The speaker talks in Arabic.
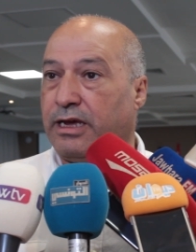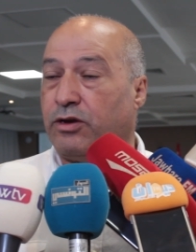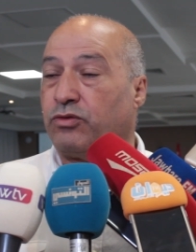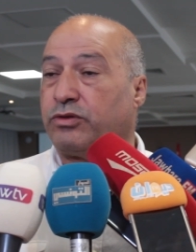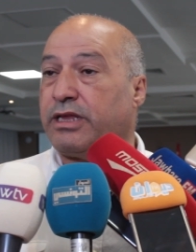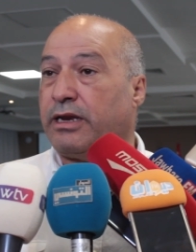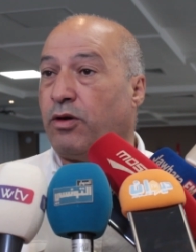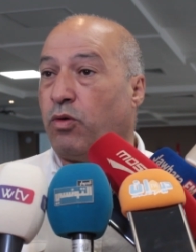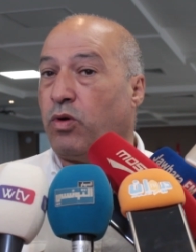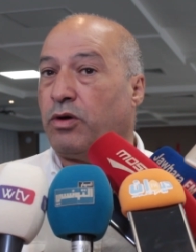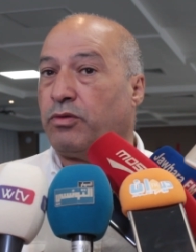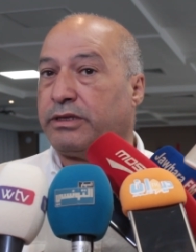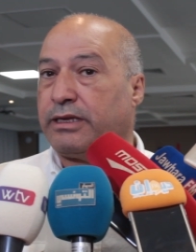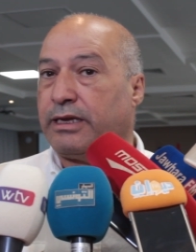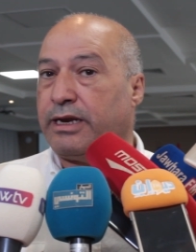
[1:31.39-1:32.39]
انه التنوع
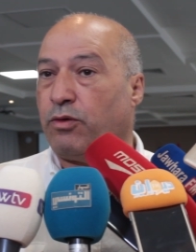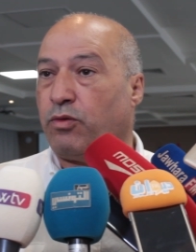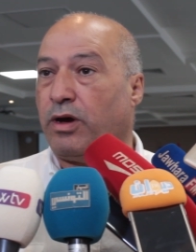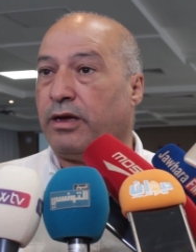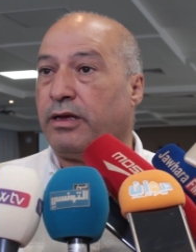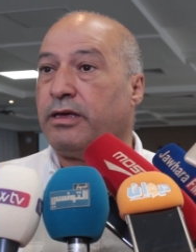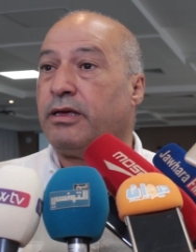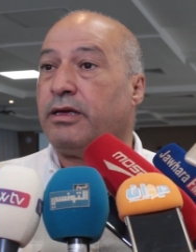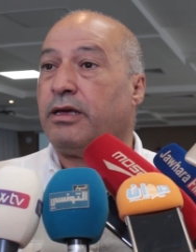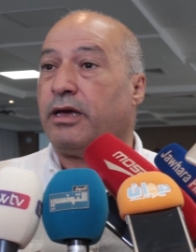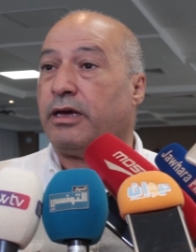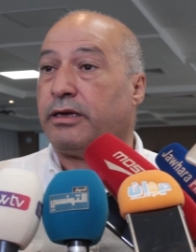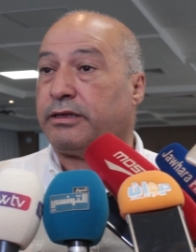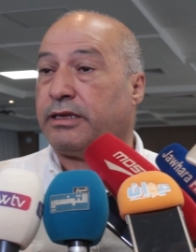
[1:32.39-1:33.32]
والتنوع آه،